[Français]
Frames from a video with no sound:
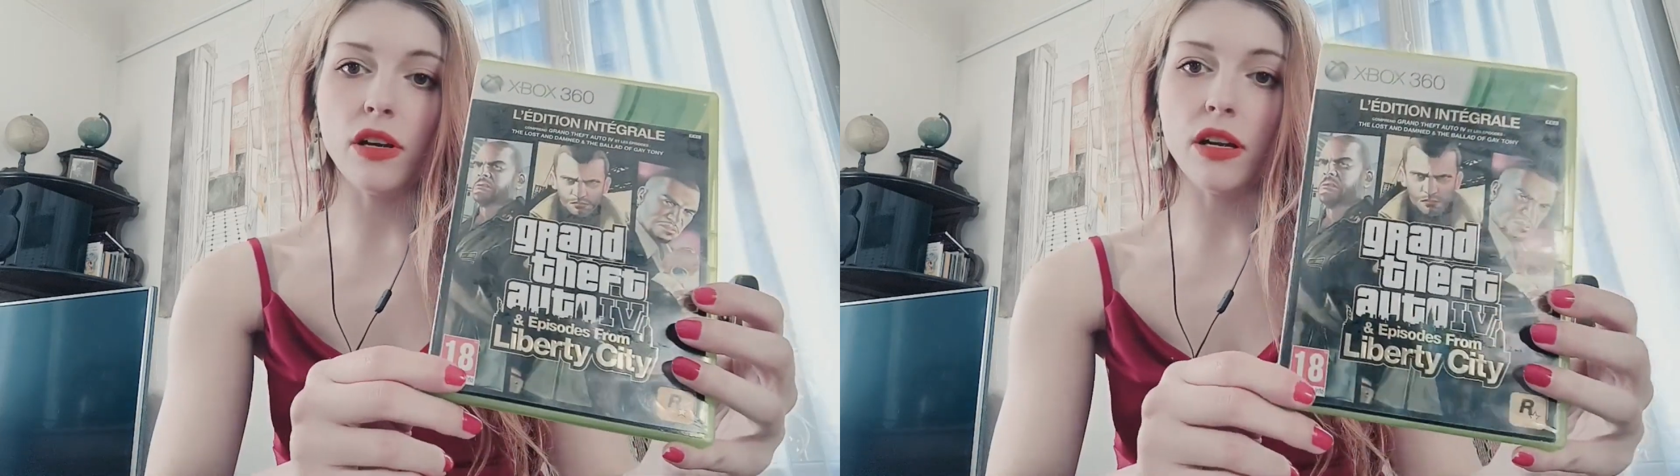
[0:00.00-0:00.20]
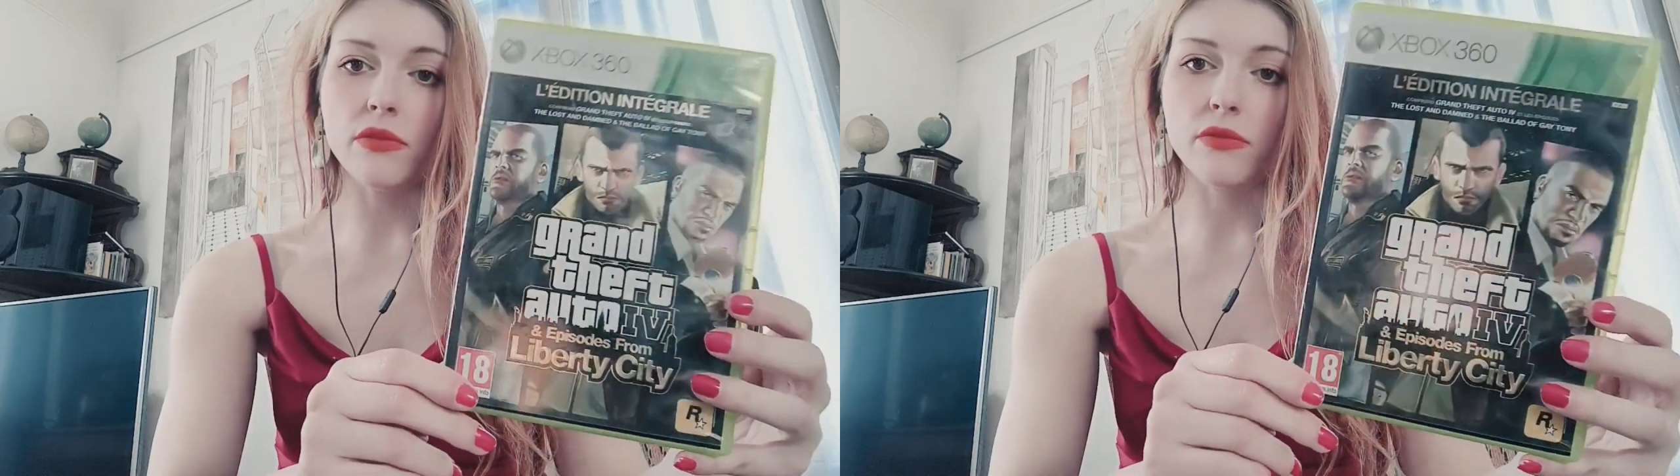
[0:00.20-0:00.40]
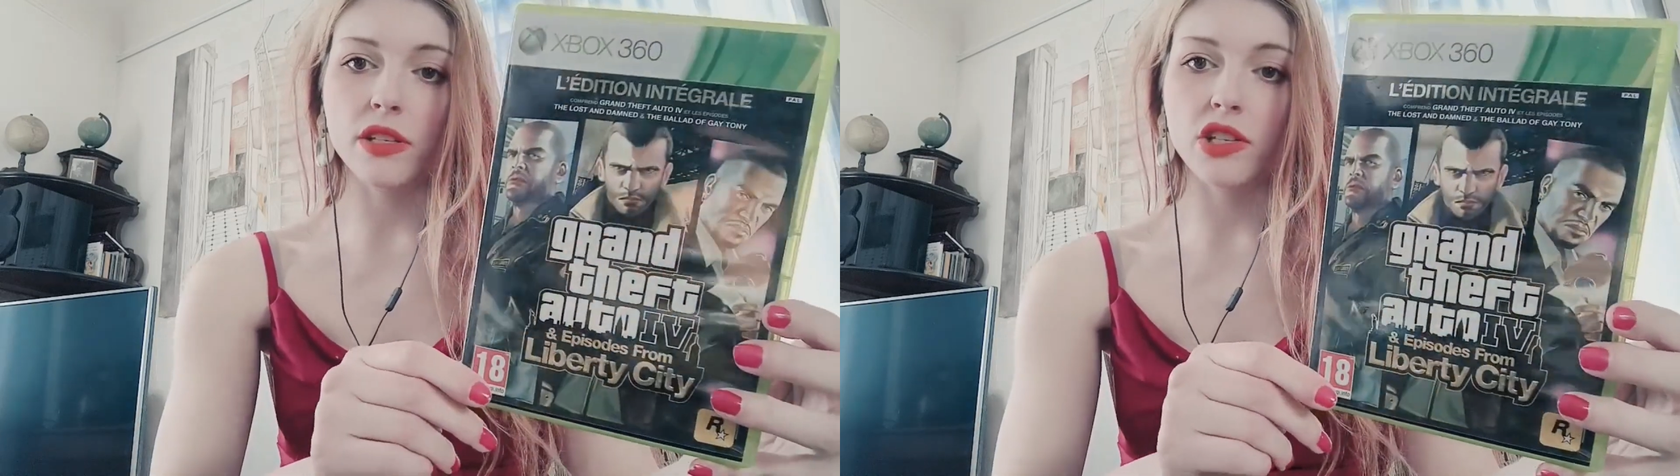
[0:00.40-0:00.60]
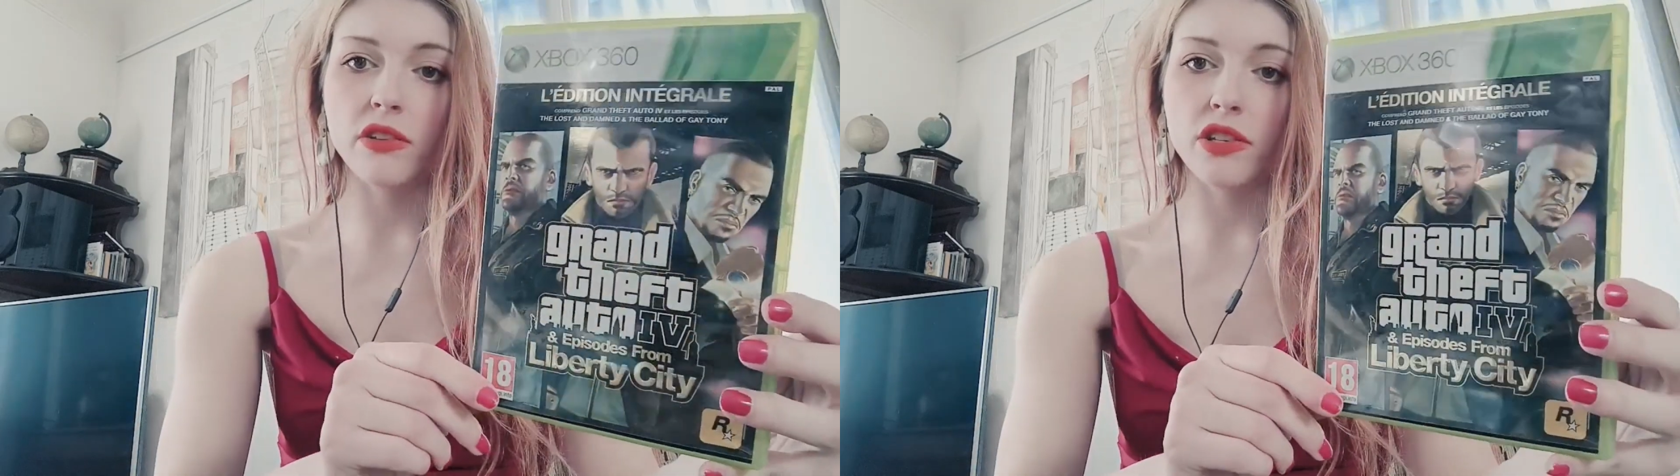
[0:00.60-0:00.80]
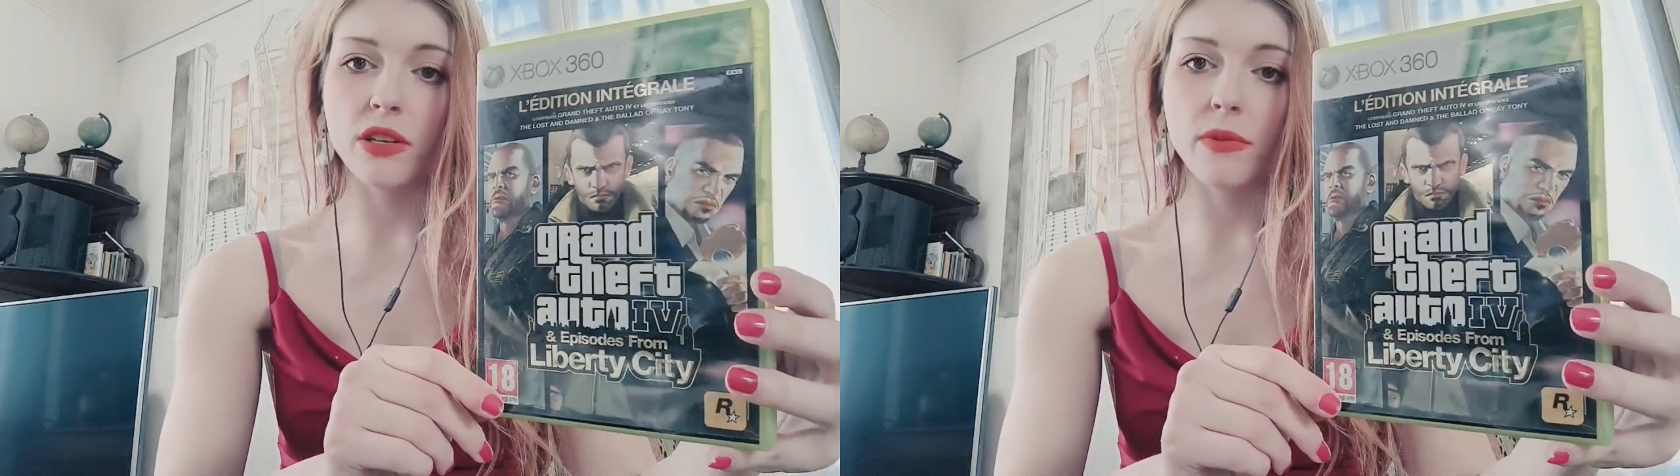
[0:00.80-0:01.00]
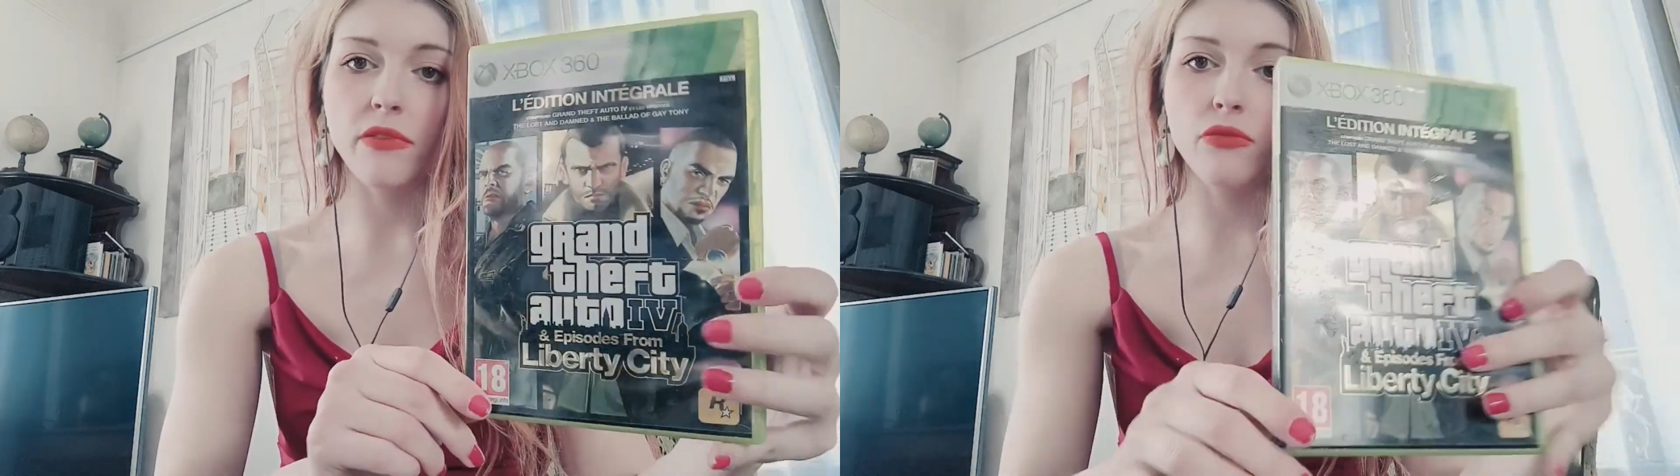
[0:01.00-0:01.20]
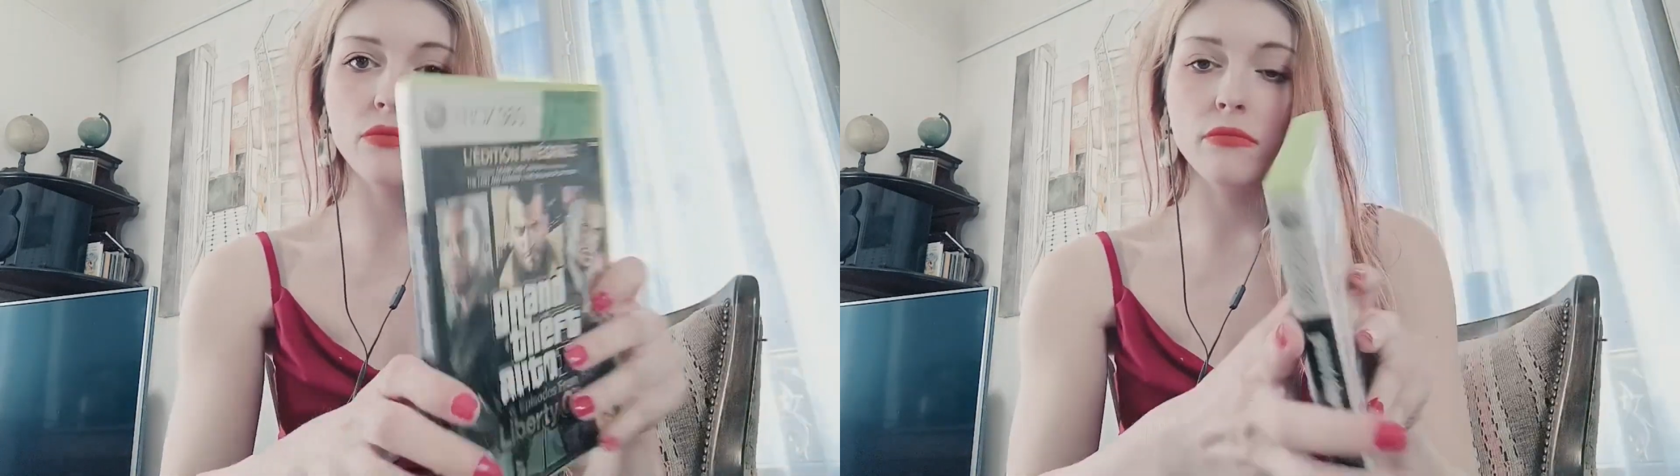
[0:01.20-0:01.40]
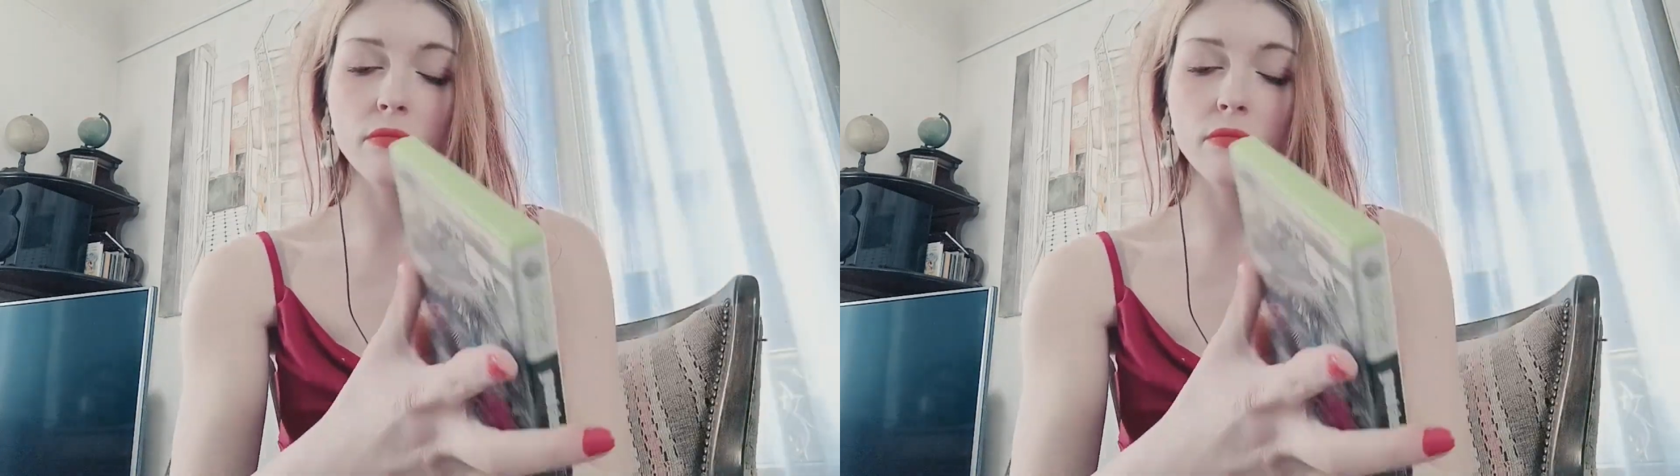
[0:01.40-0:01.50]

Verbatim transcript: Voilà, donc ça, j'avais jamais vu.